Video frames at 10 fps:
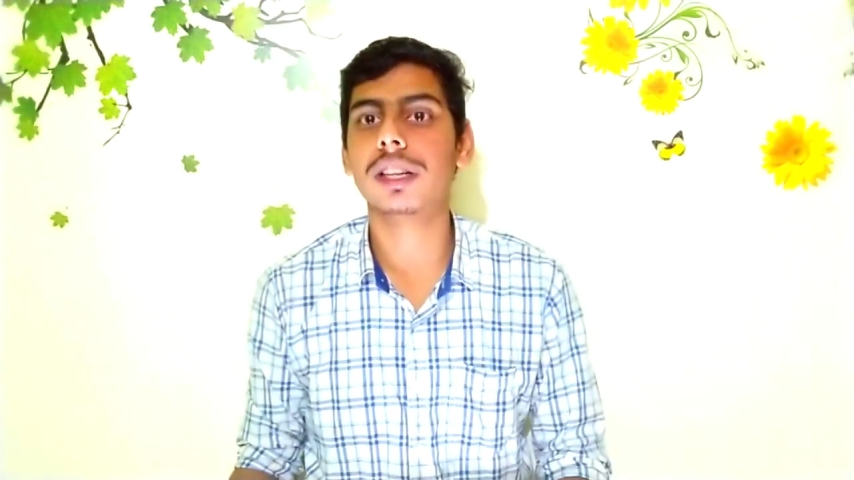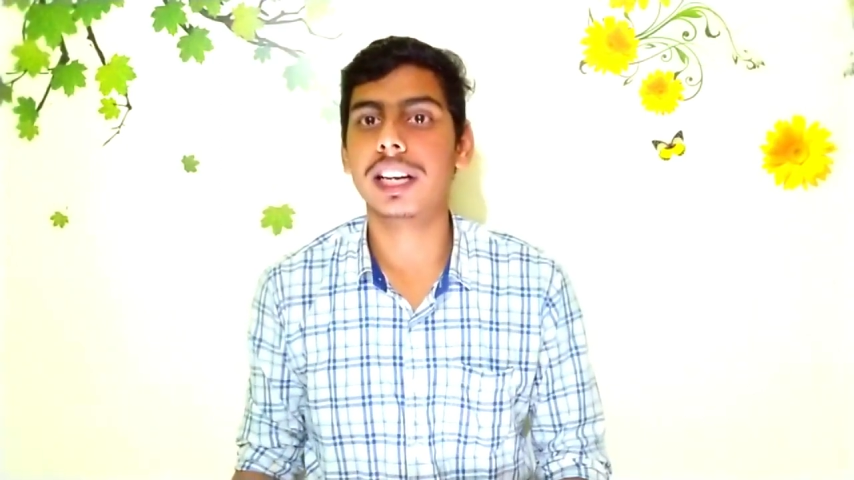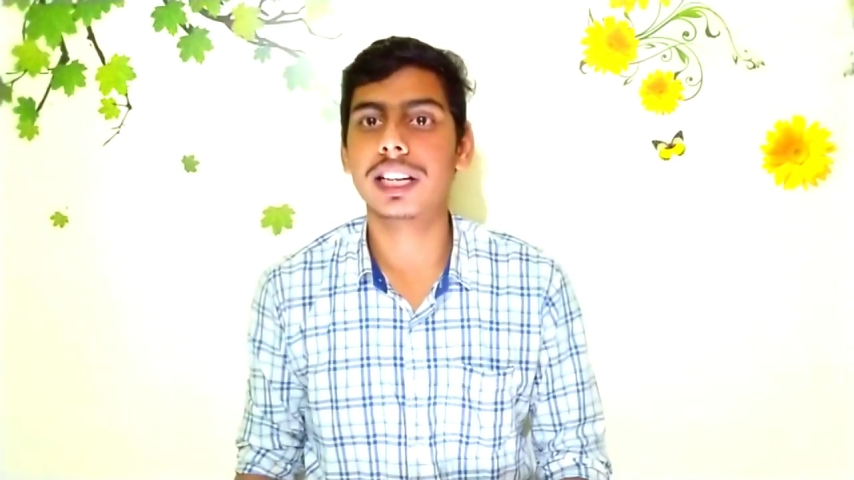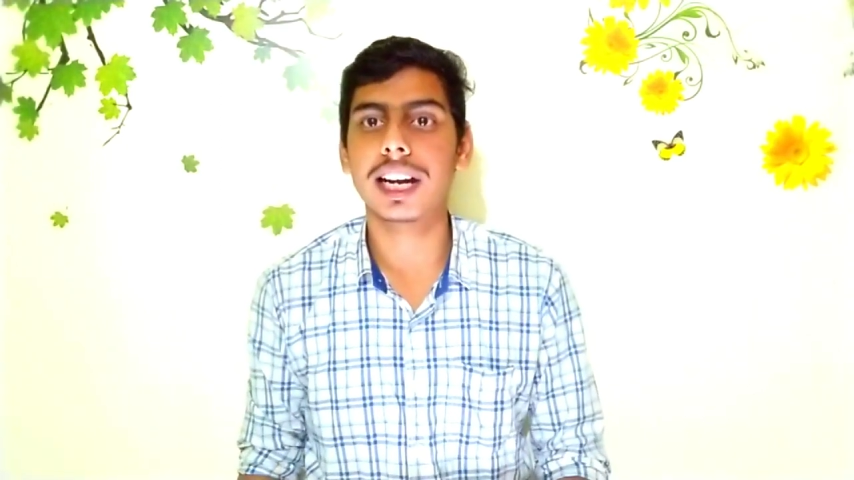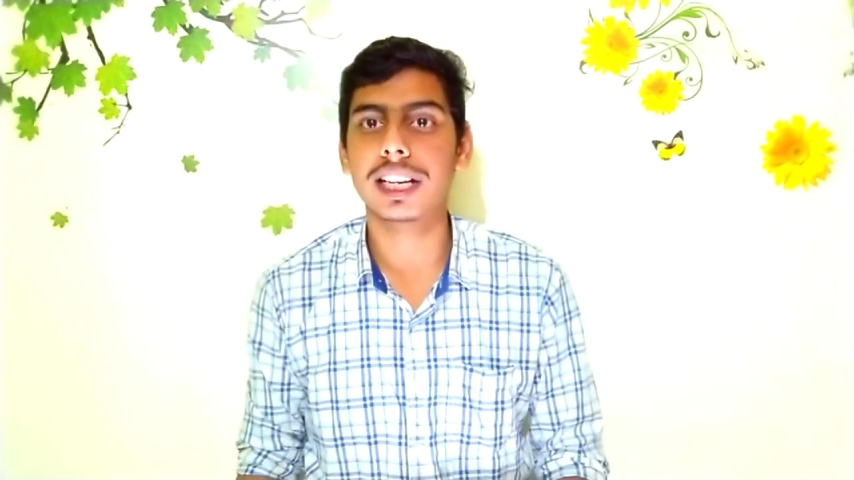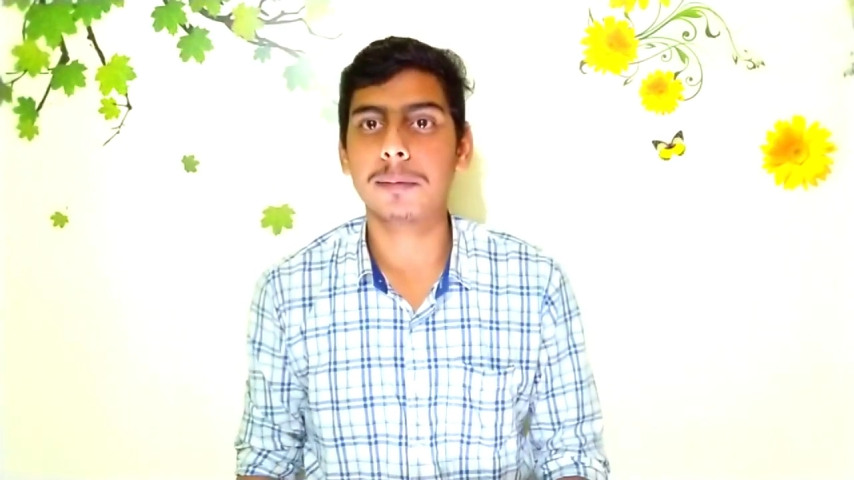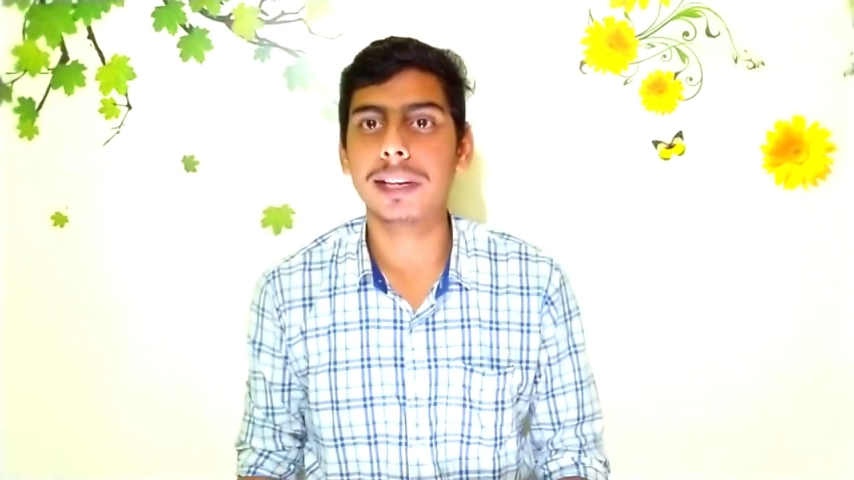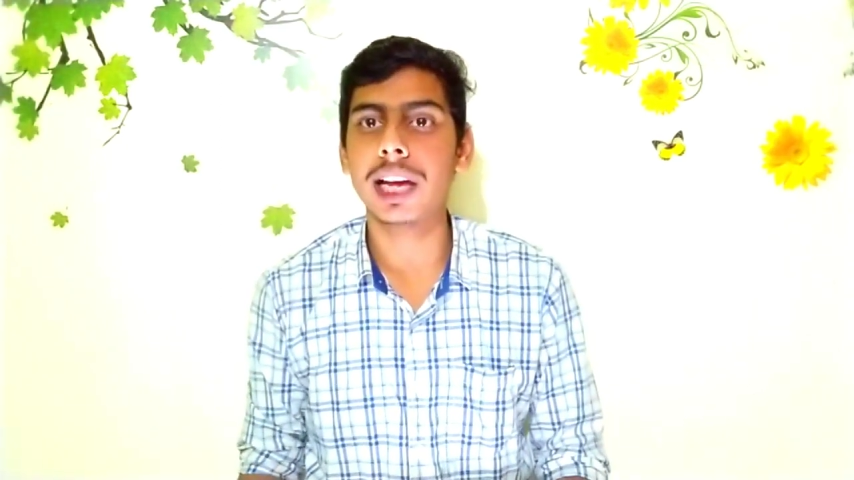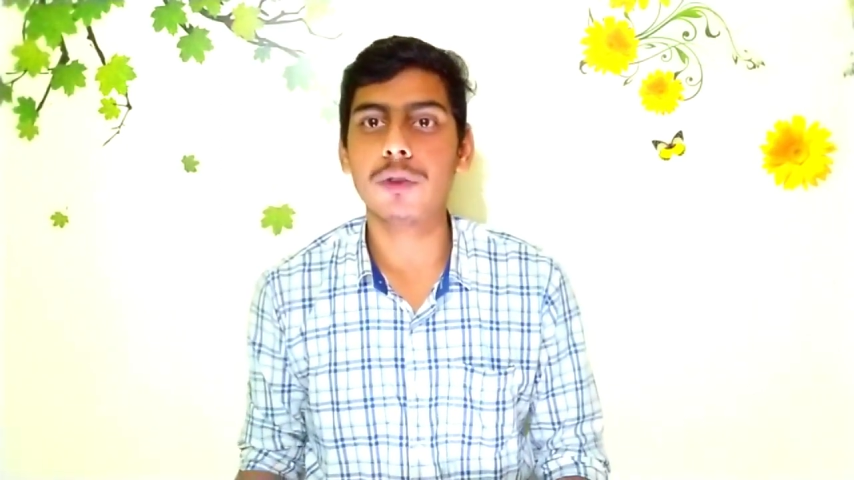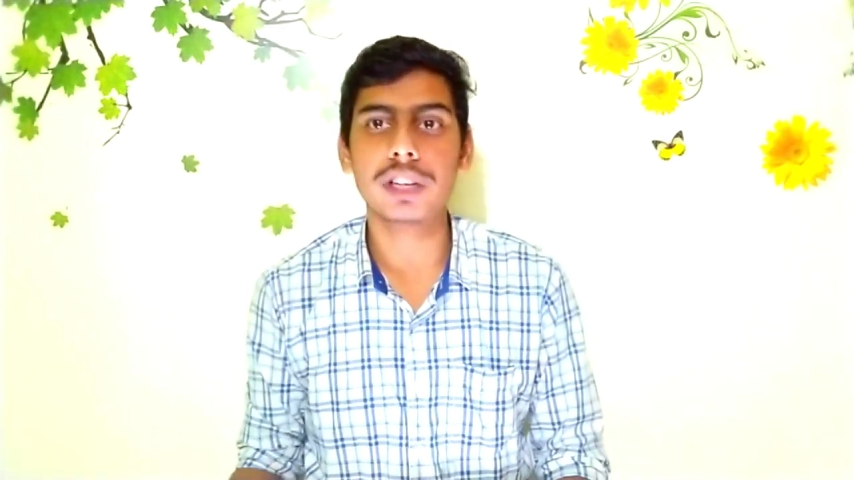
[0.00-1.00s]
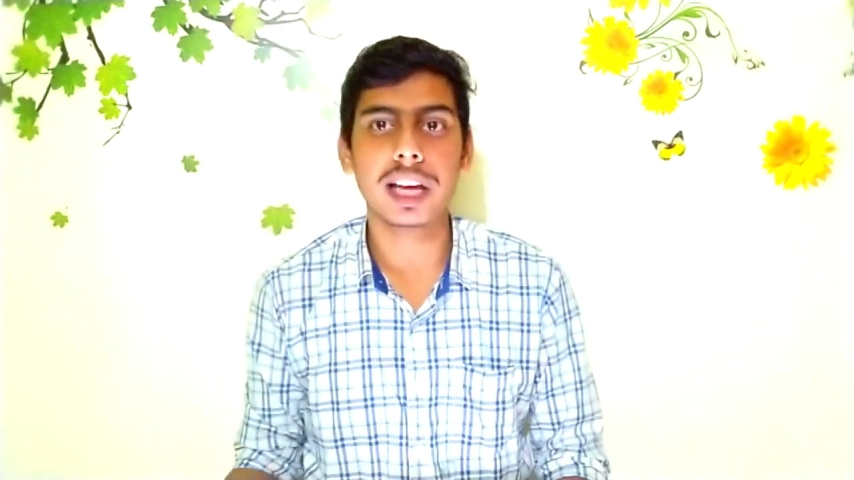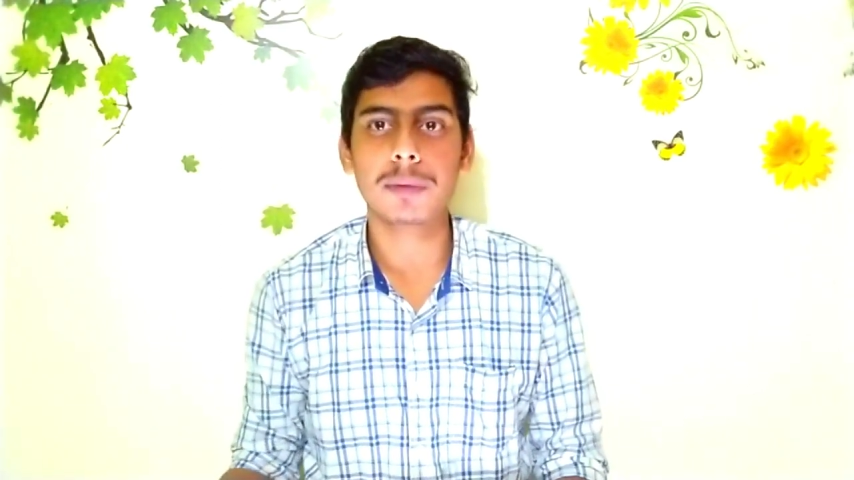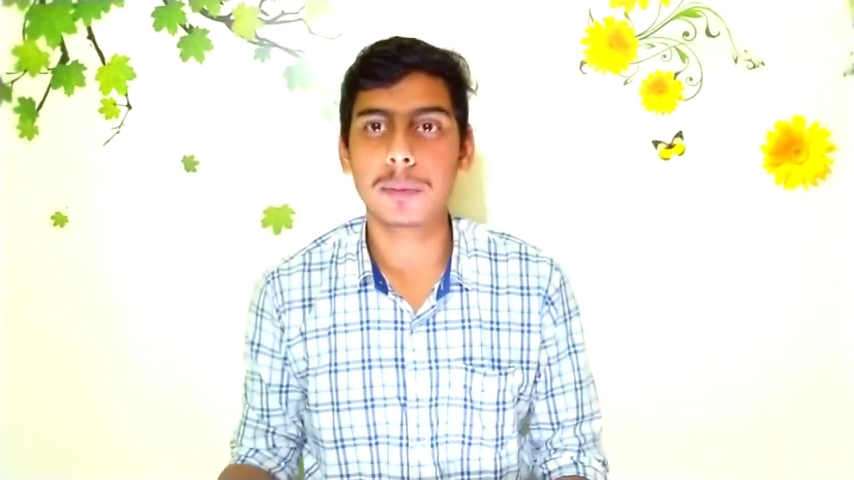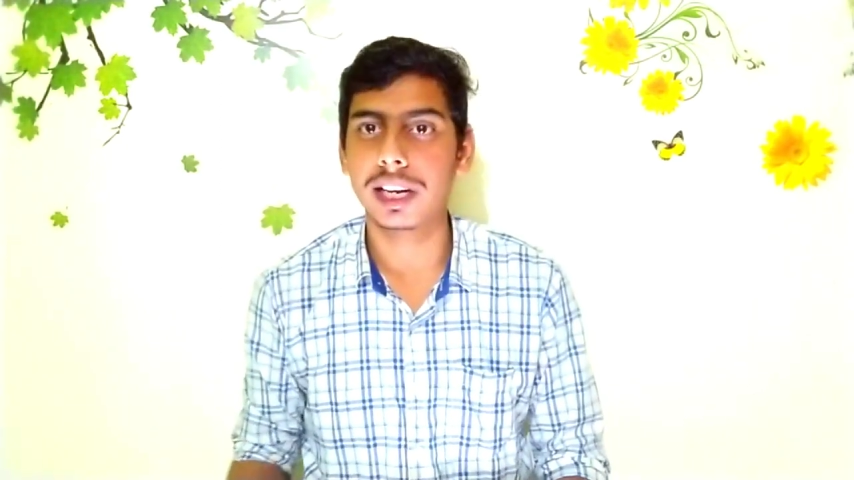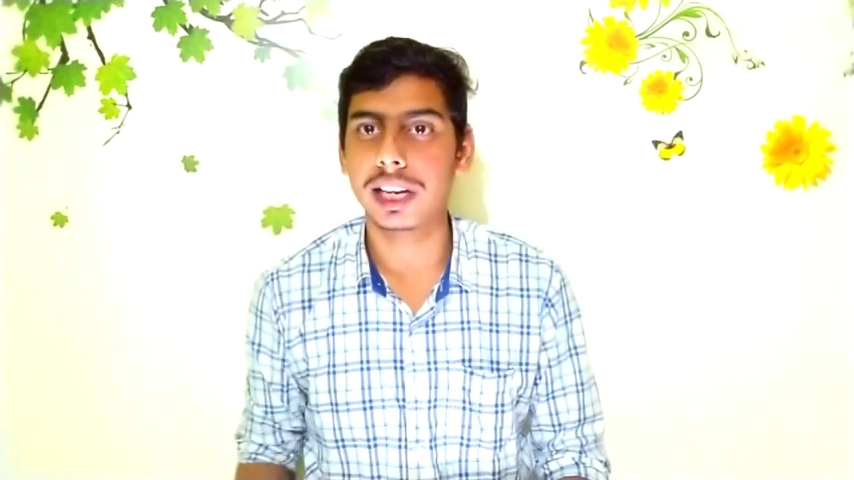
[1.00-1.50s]
क्रेडिट कार्ड का बिल है वो
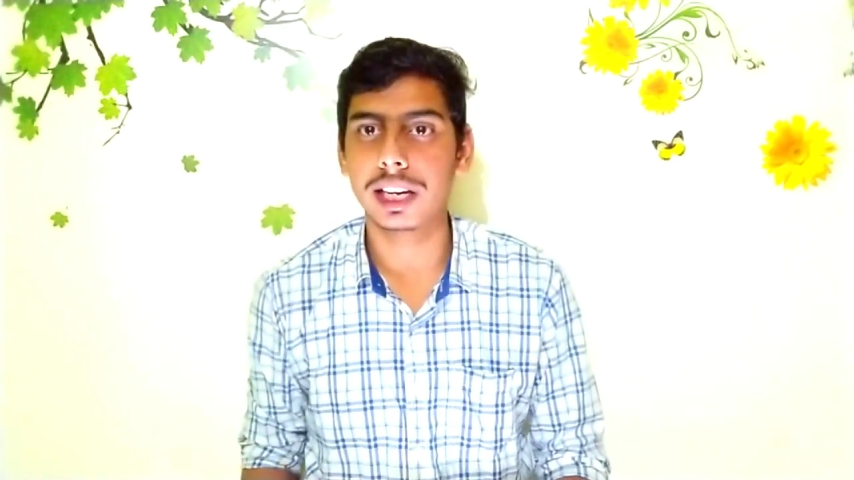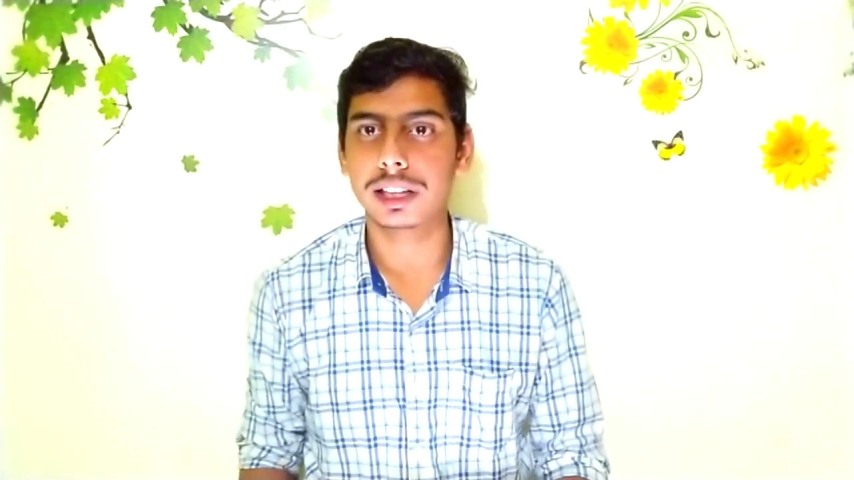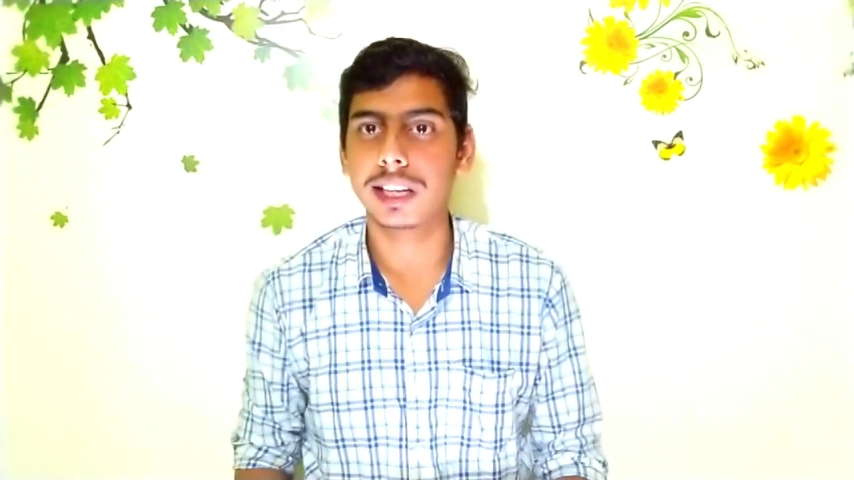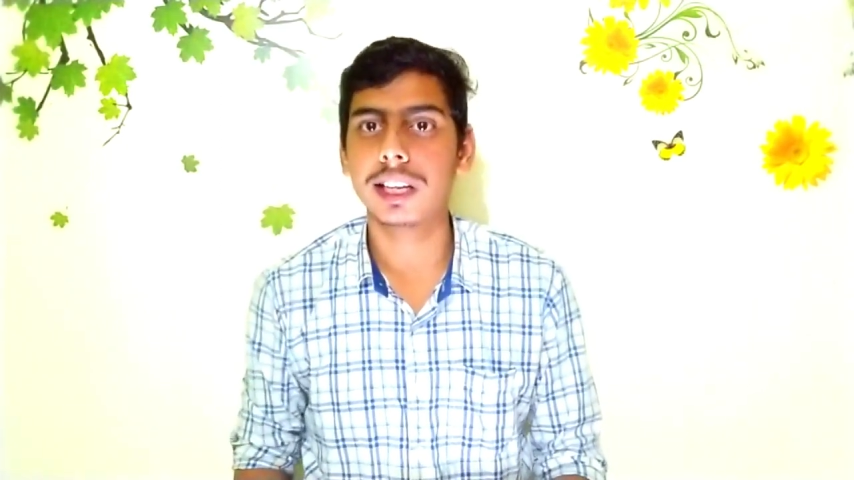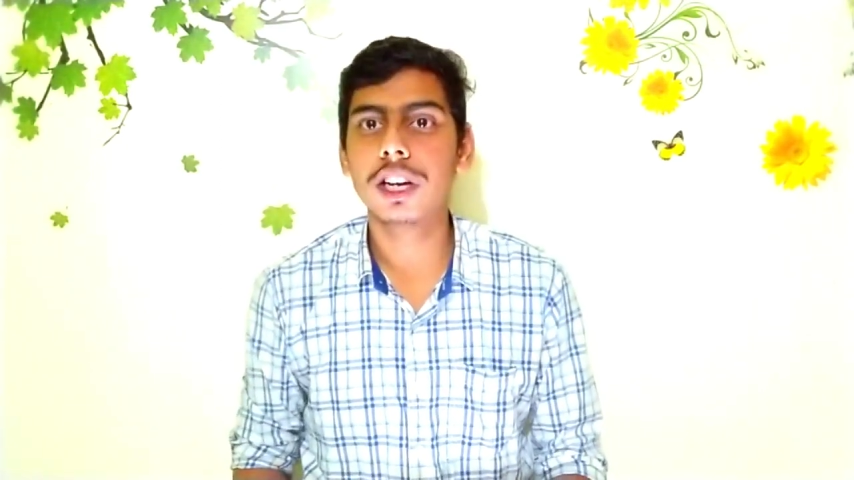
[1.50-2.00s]
टाइम पे पे नहीं करते